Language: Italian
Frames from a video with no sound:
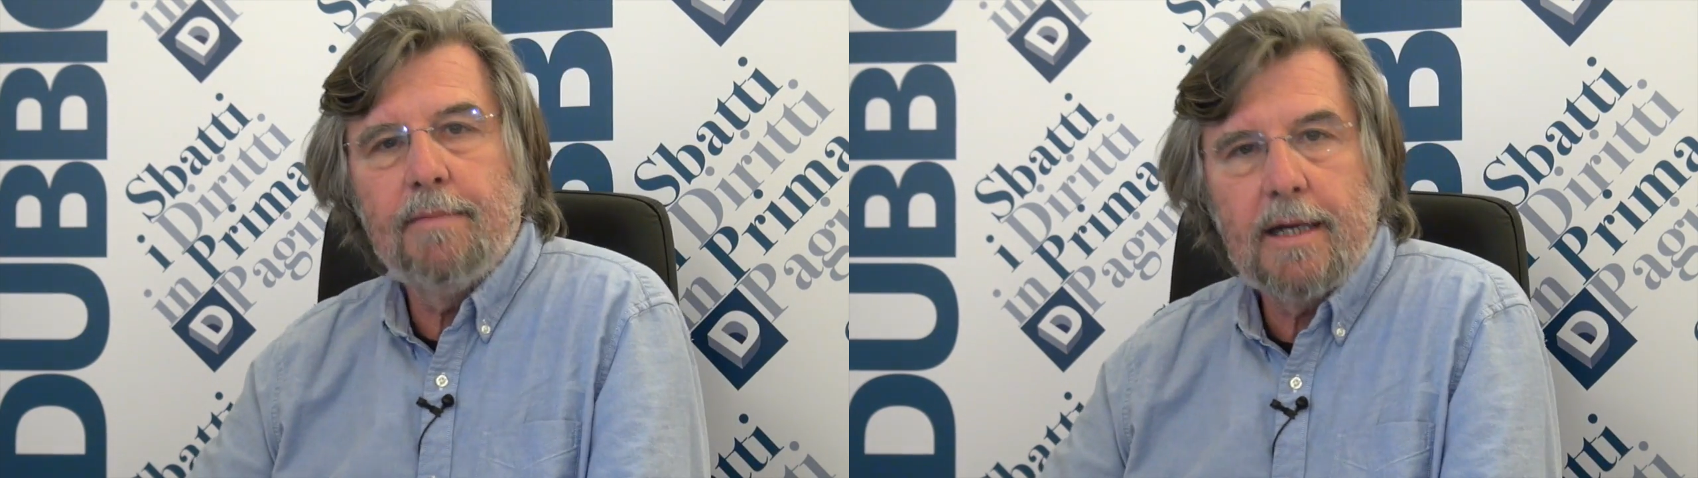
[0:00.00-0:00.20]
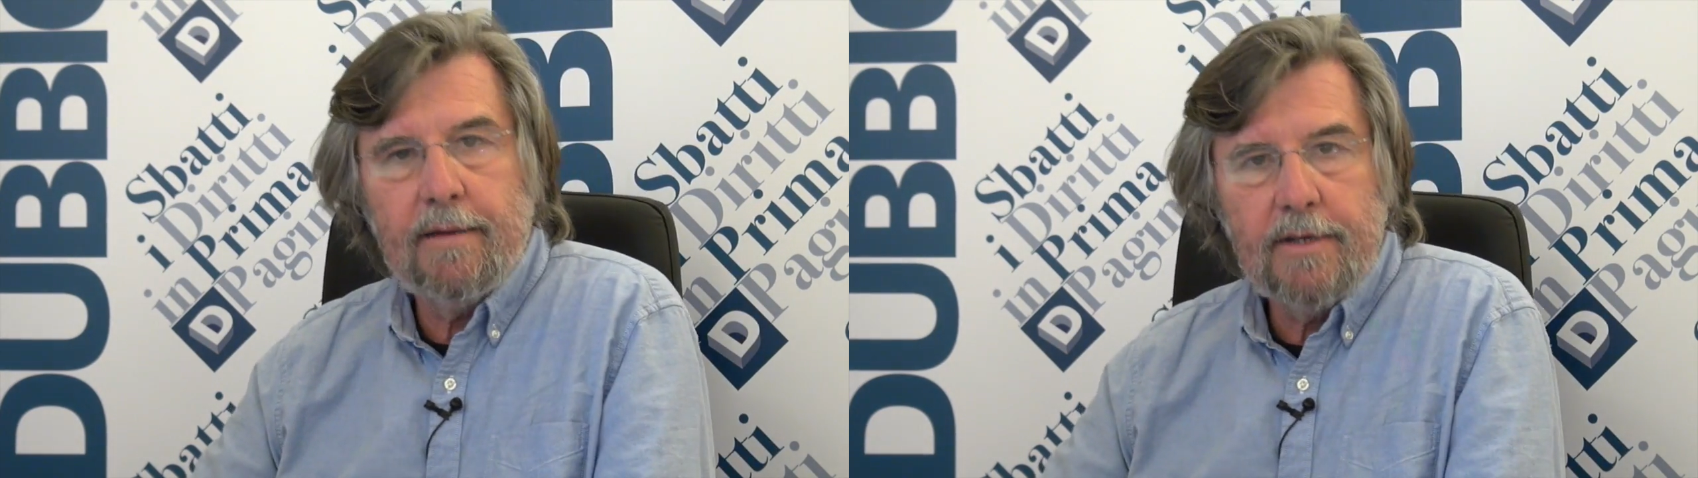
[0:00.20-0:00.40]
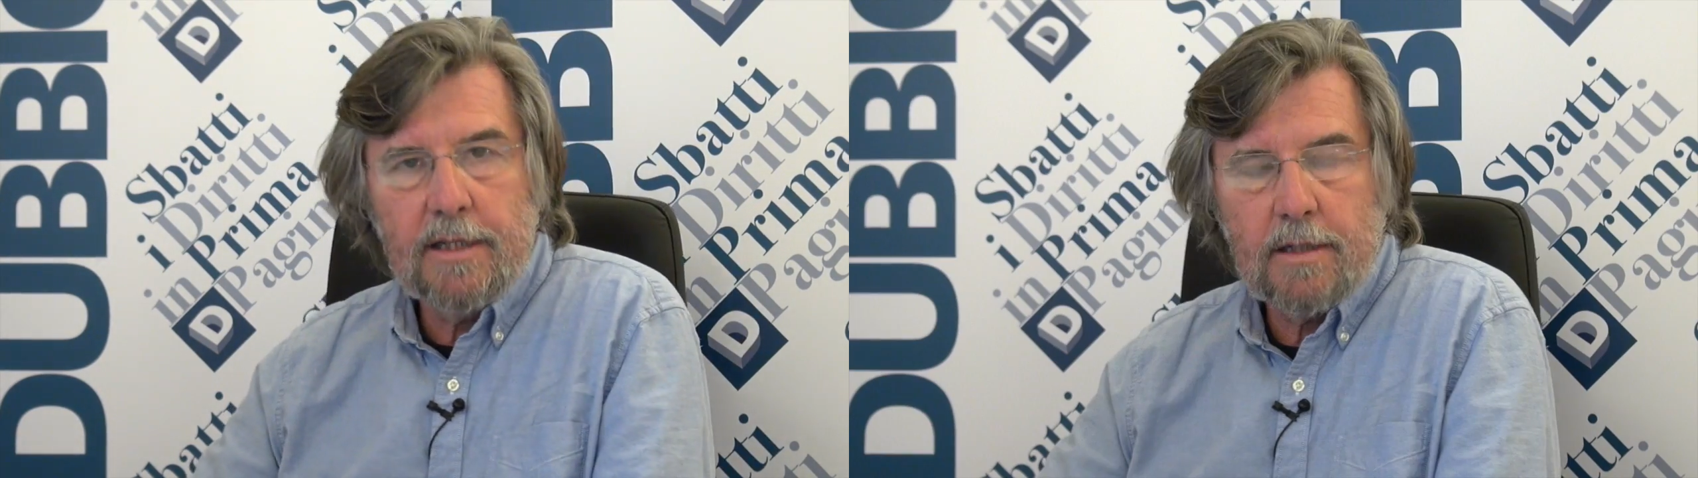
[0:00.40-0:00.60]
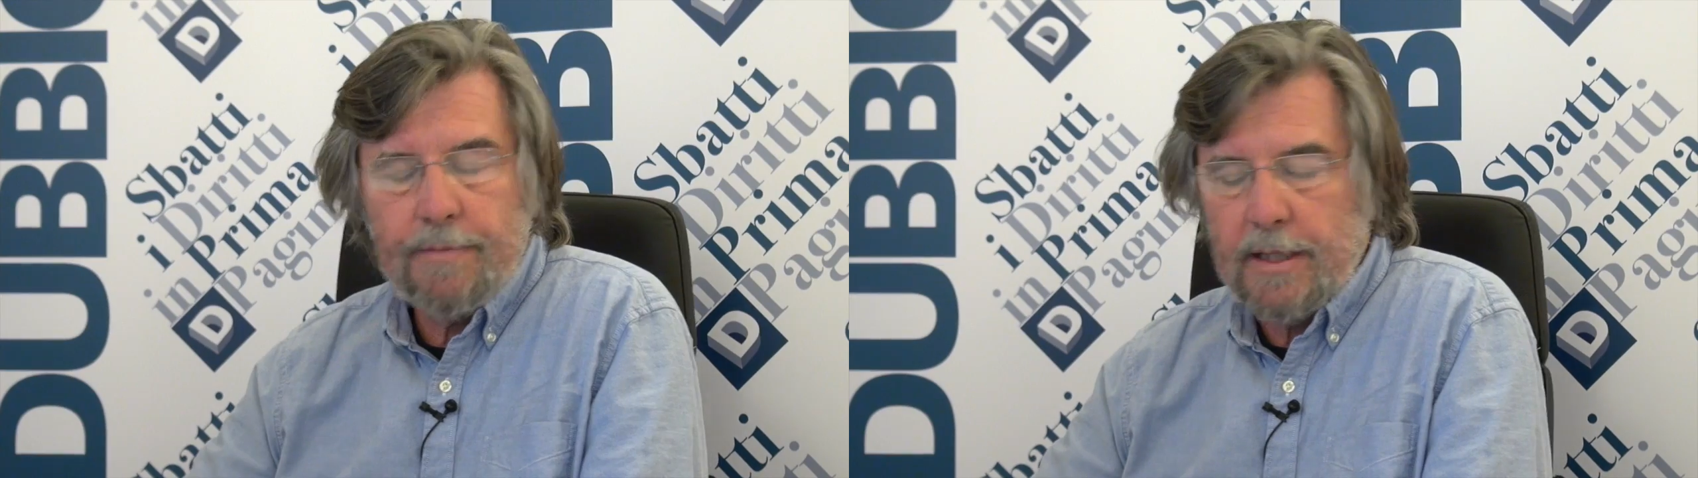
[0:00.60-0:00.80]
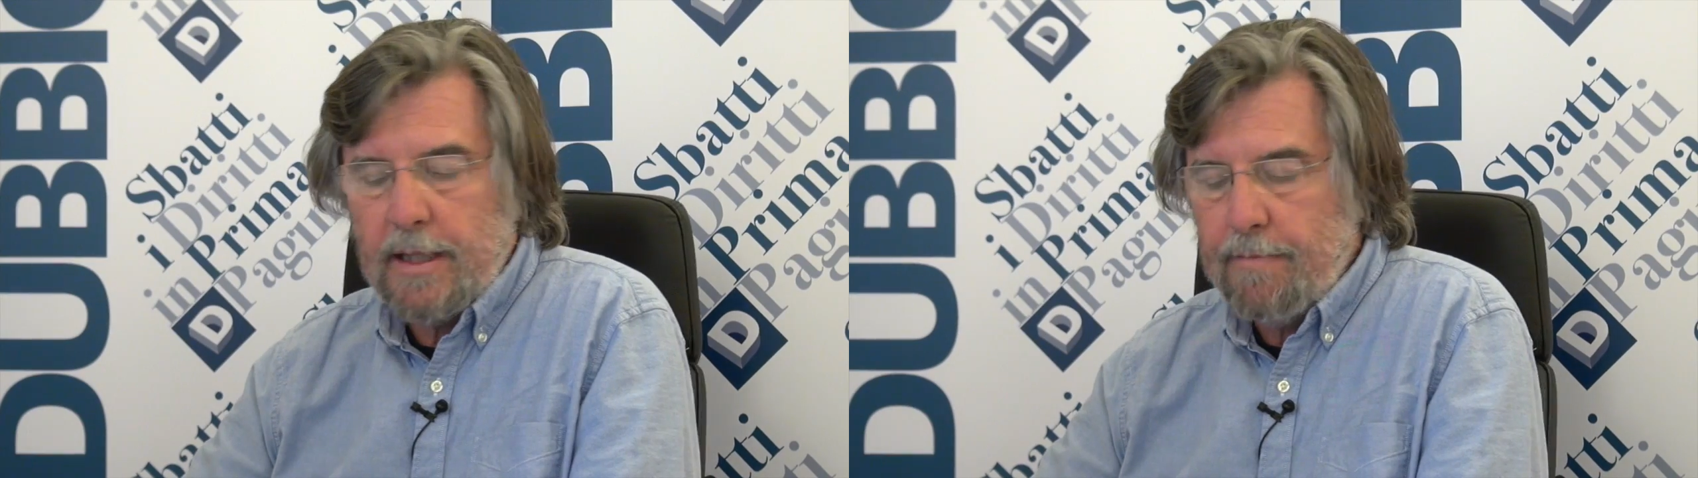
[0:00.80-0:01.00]
ma che invece secondo
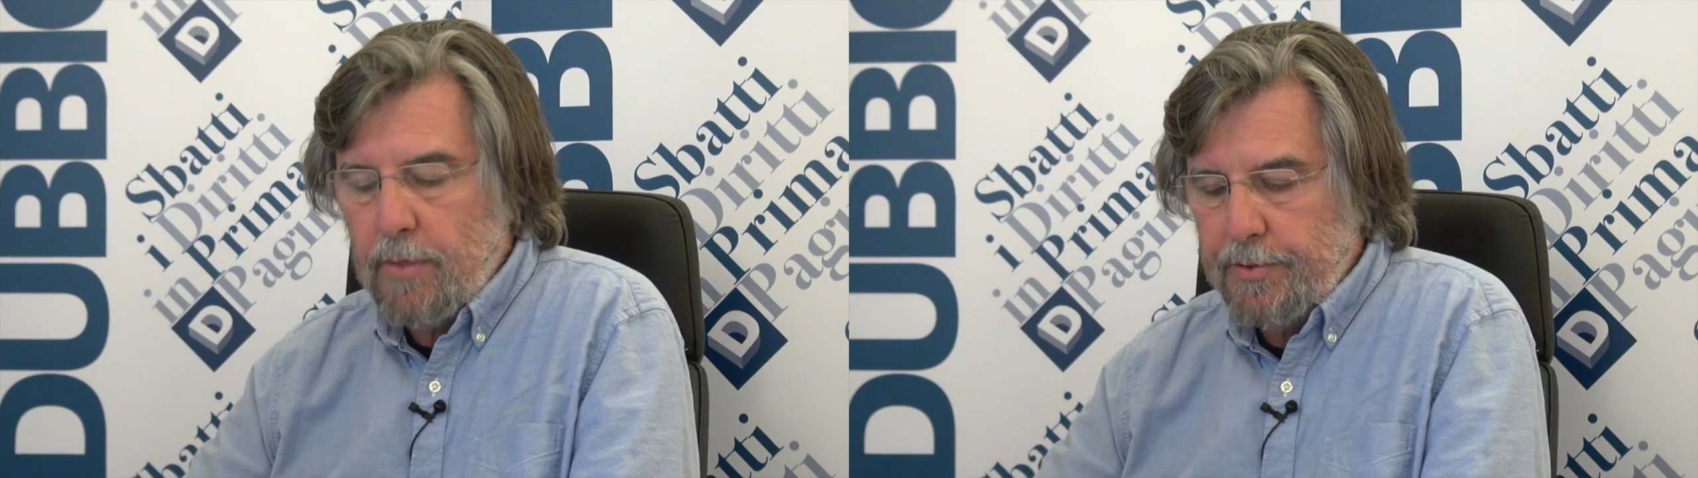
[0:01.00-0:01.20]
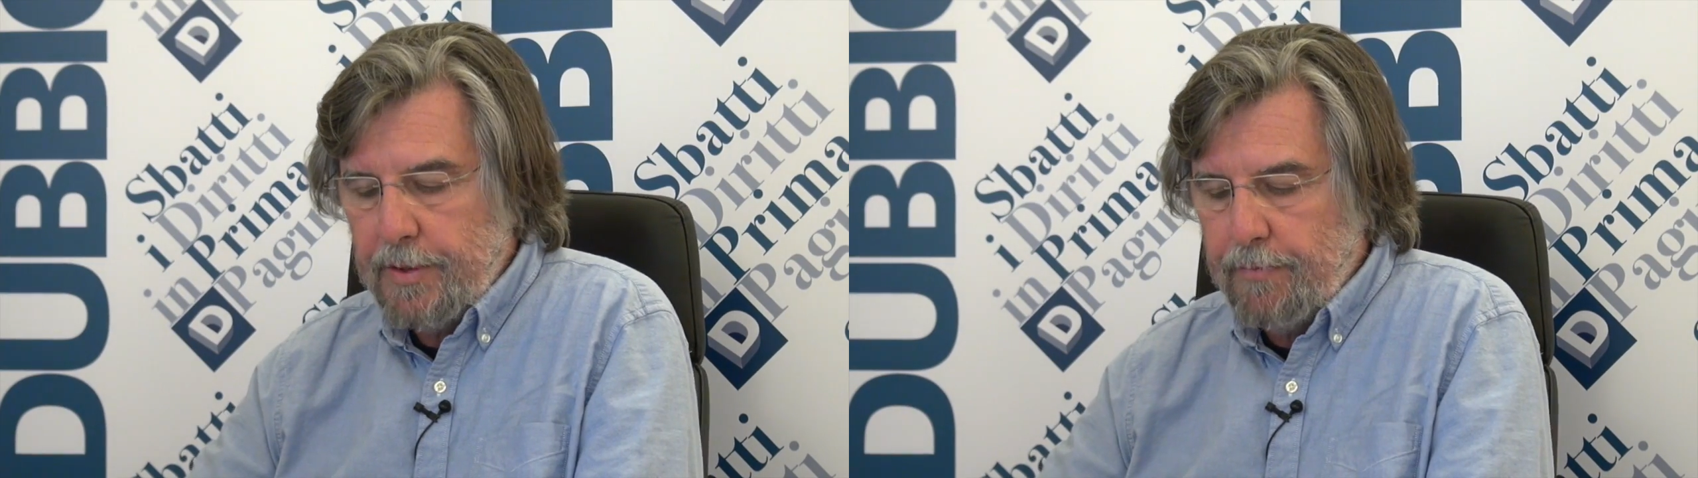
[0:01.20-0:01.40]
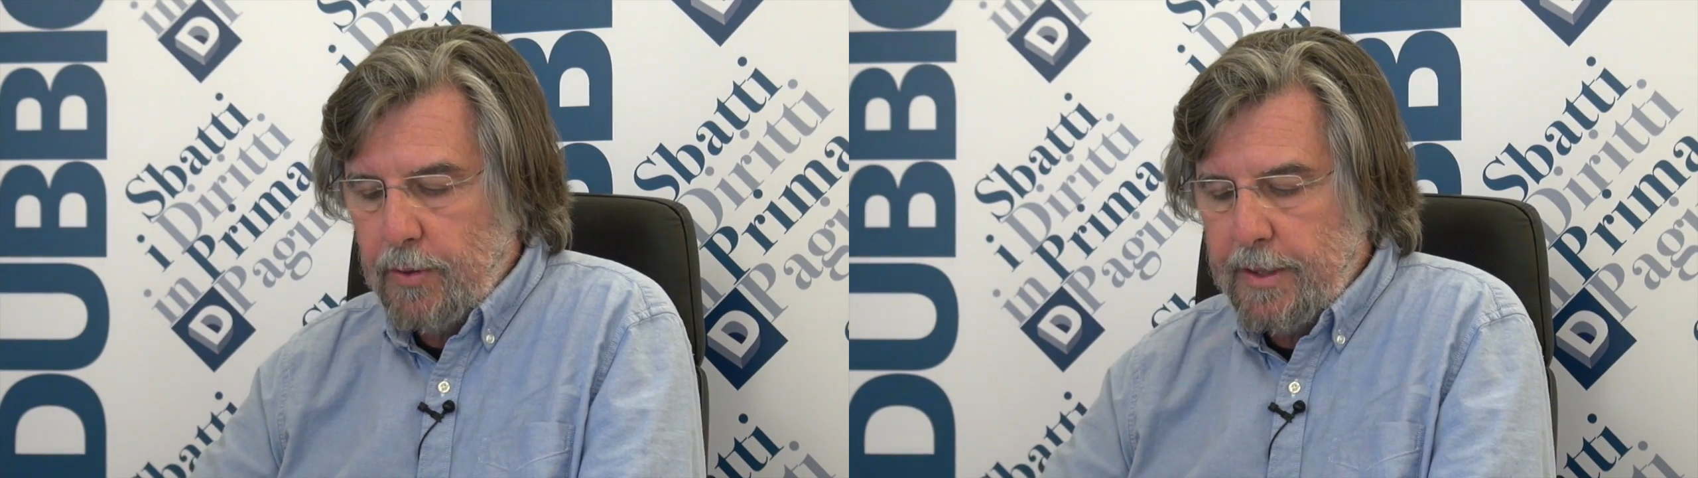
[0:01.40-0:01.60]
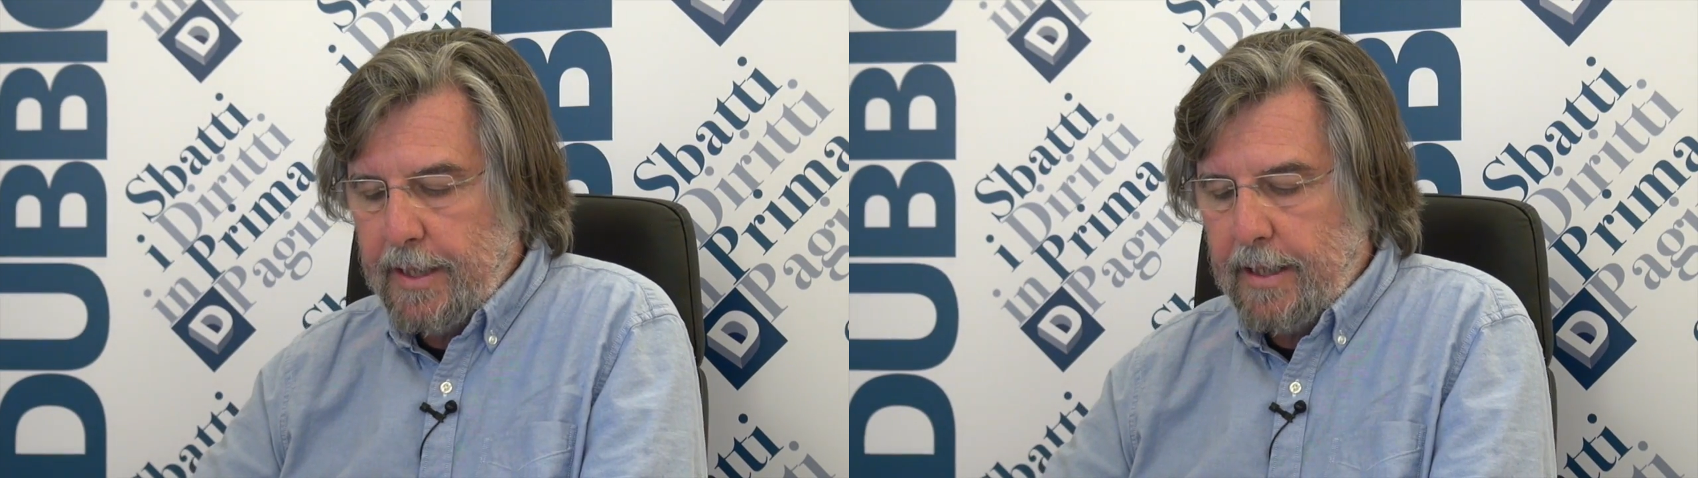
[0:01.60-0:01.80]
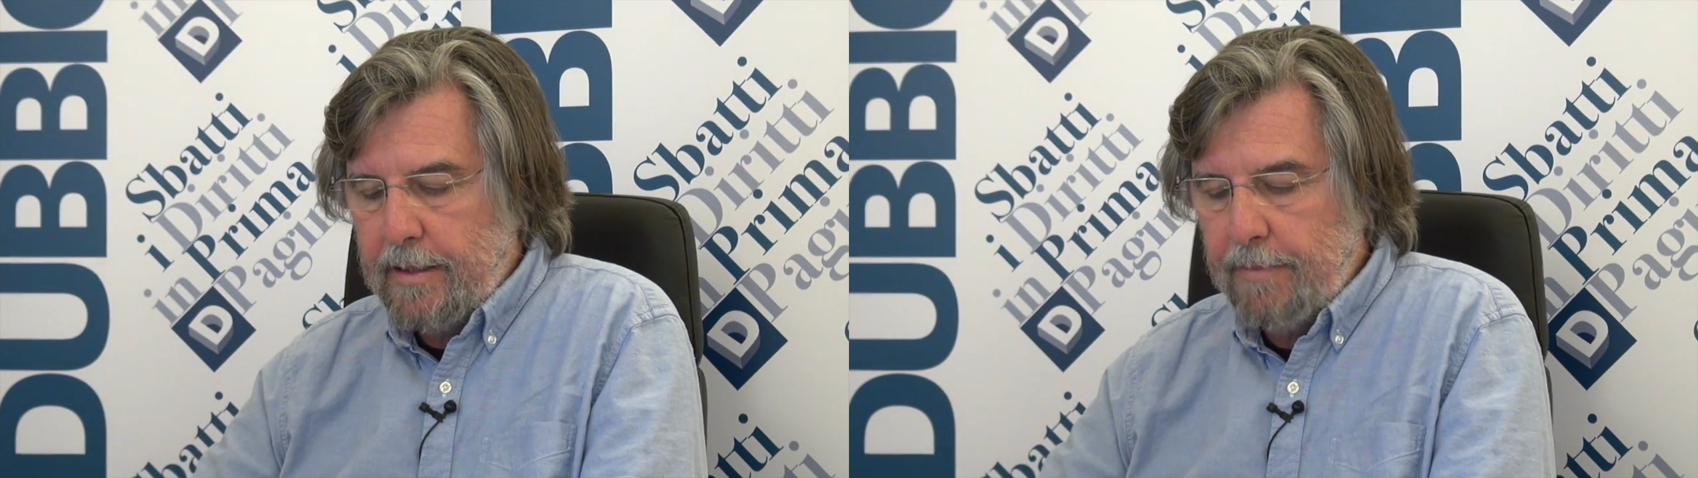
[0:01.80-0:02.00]
me è molto
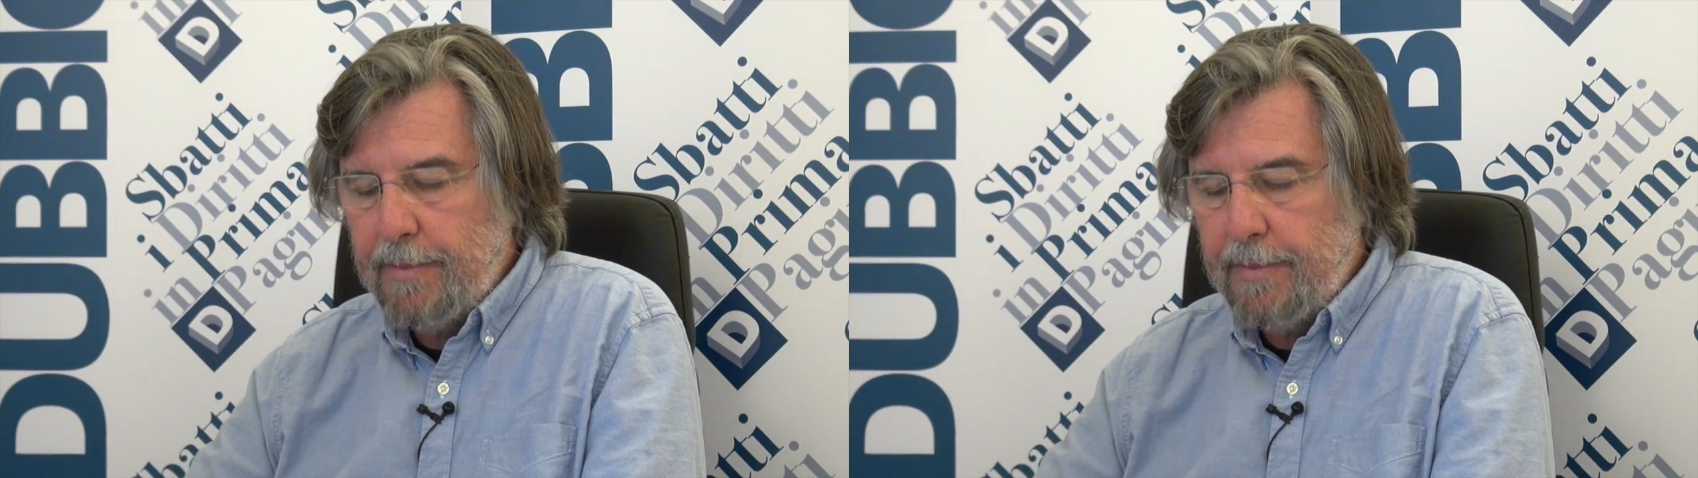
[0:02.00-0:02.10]
importante.